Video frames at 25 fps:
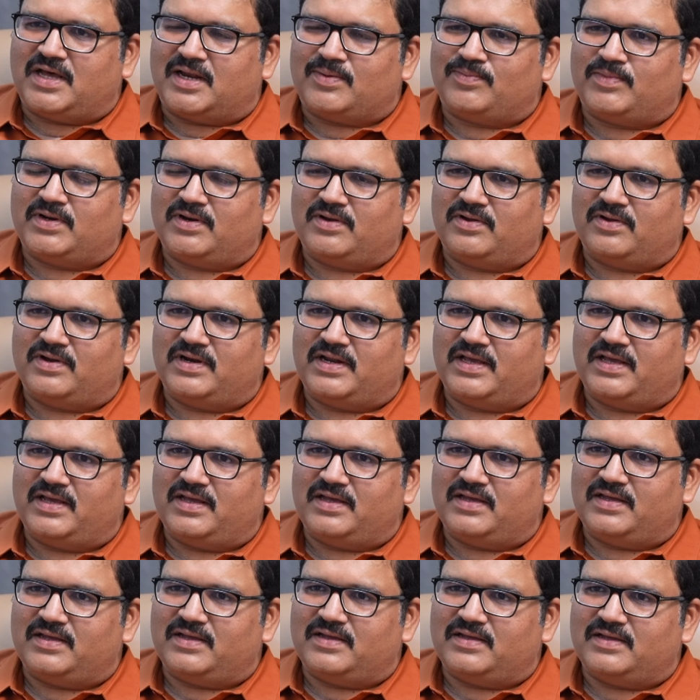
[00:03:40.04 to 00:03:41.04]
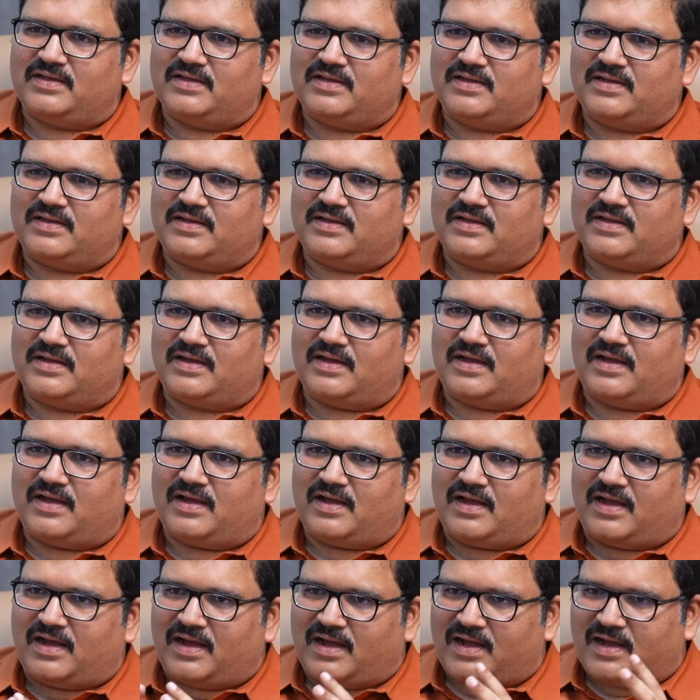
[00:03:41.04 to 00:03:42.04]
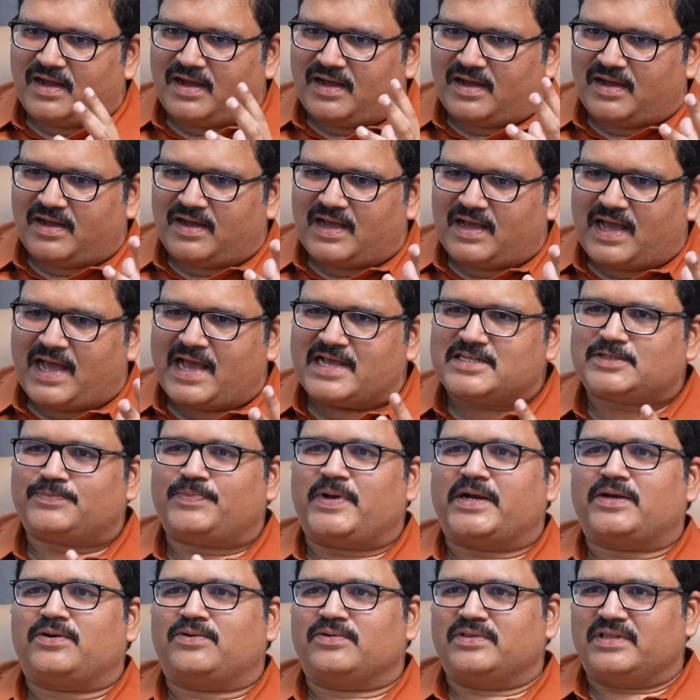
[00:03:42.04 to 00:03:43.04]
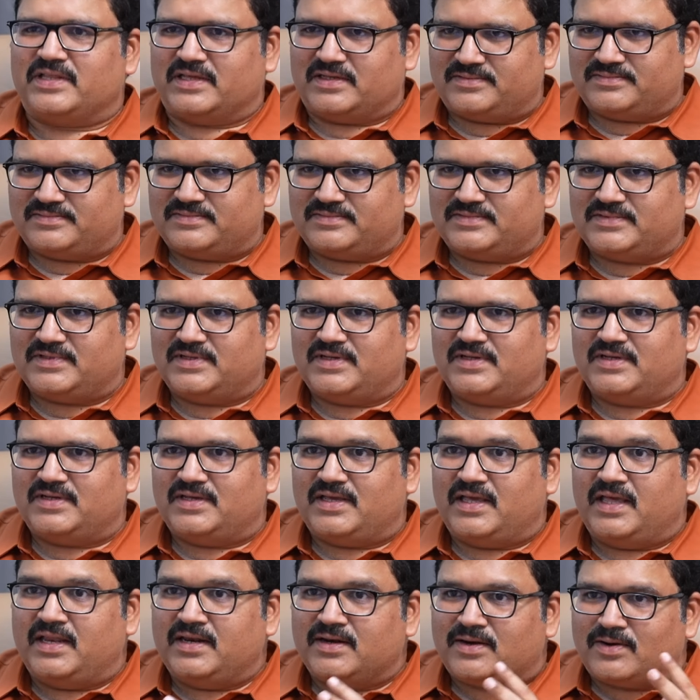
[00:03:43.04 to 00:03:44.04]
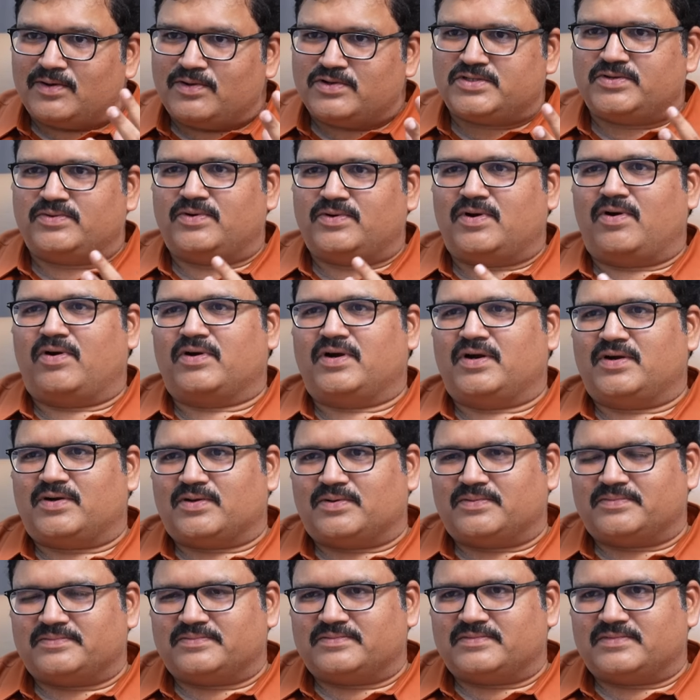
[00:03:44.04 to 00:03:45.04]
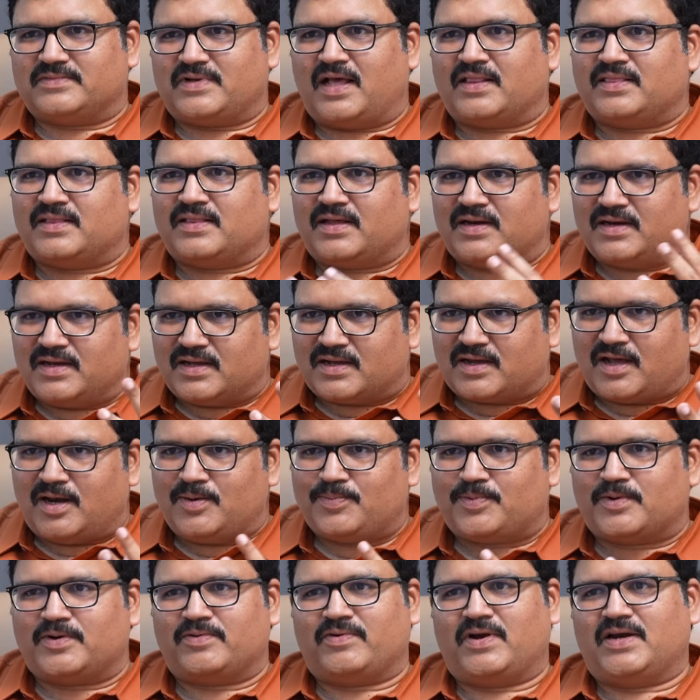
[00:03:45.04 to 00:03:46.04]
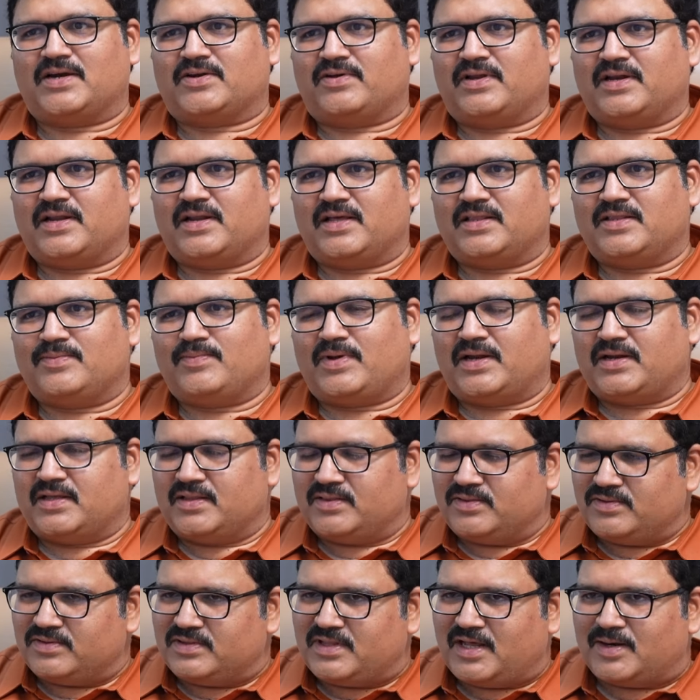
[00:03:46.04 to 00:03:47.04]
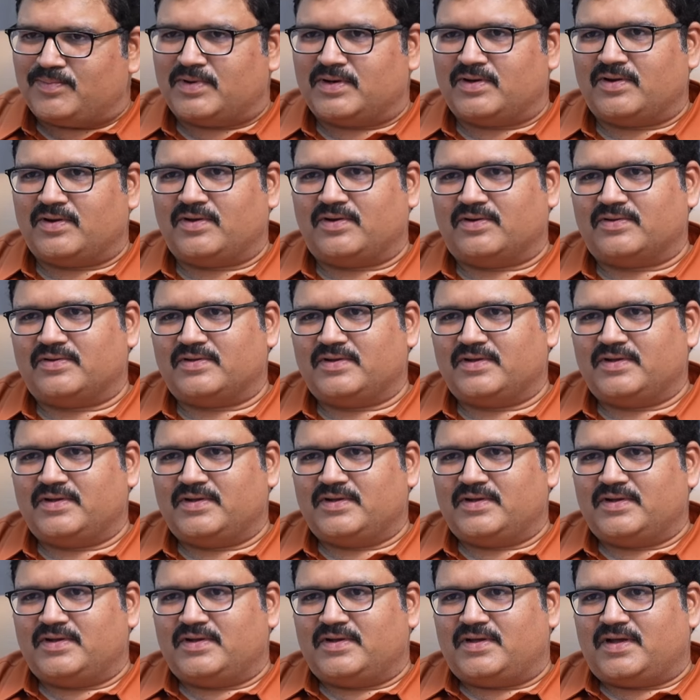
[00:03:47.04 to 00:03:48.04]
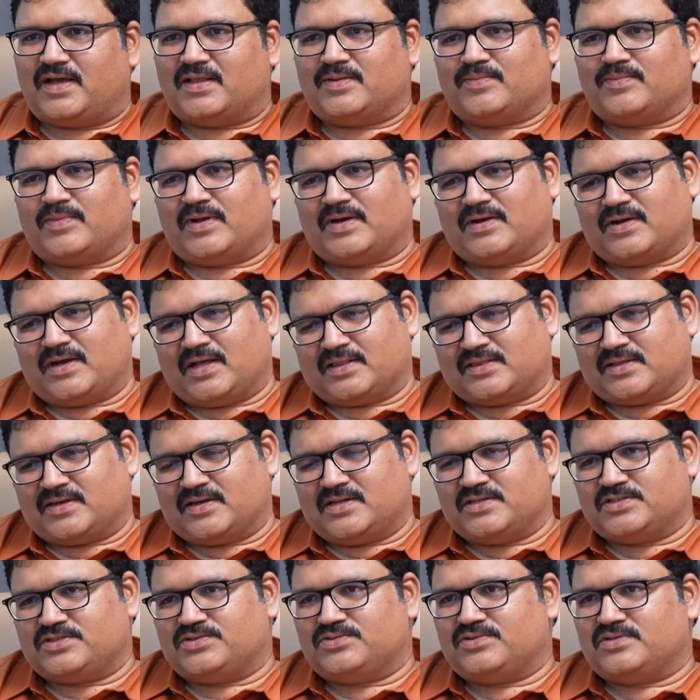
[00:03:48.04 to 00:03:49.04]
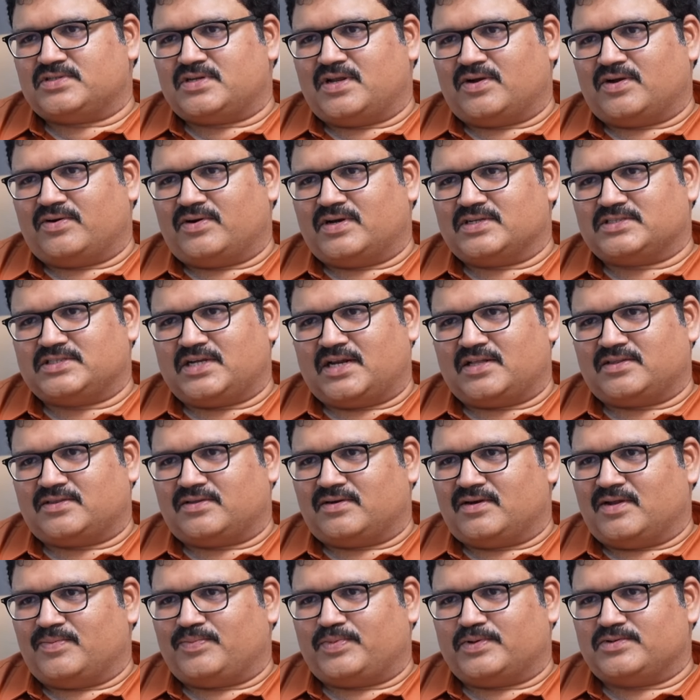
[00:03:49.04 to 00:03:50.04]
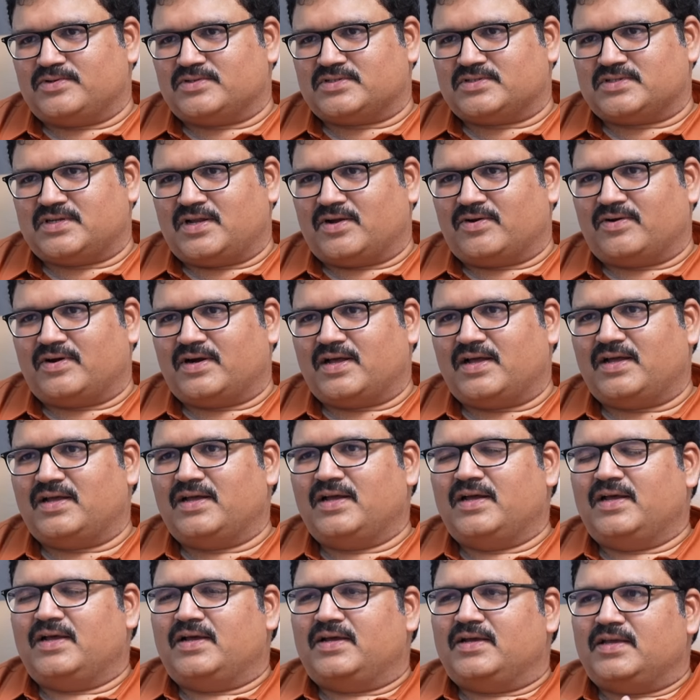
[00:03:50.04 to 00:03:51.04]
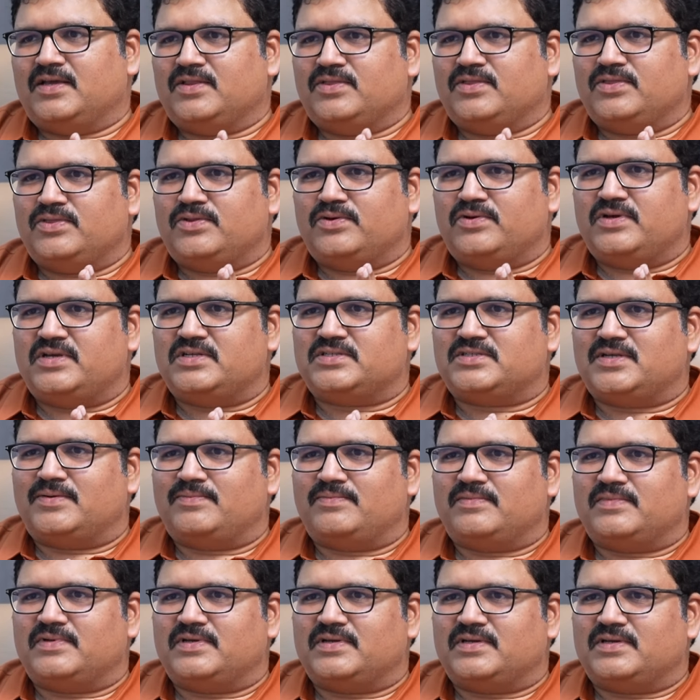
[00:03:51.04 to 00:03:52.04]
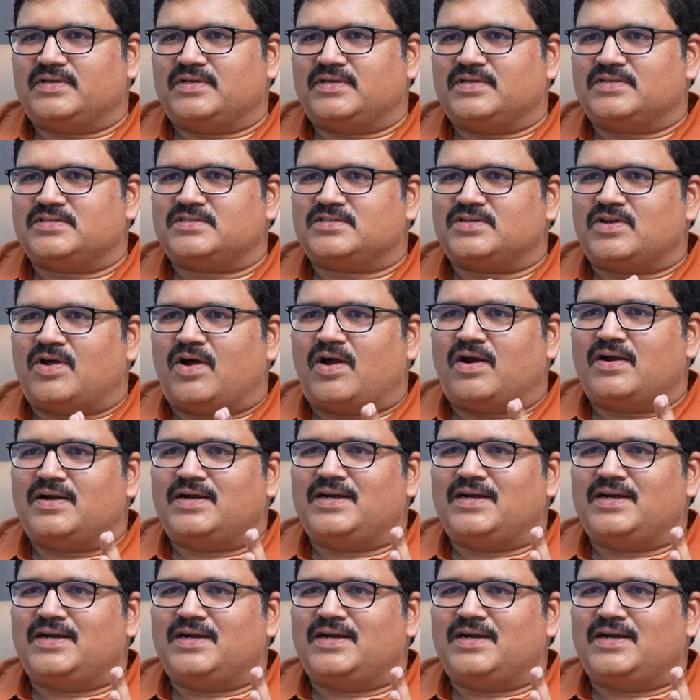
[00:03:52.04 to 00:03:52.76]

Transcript: ధర్మంలోనే ఆ ఆస్పెక్ట్ ఉంది ఇన్క్లూజివ్గా ఉండటం అందరినీ కలుపుకుని వెళ్ళటం అనేది మన హిందూ ధర్మంలో అది మనం గతం నుంచి చూసినా కూడా చరిత్రలో ఎప్పుడు చూసినా కూడా హిందూయిజం ఈజ్ నాట్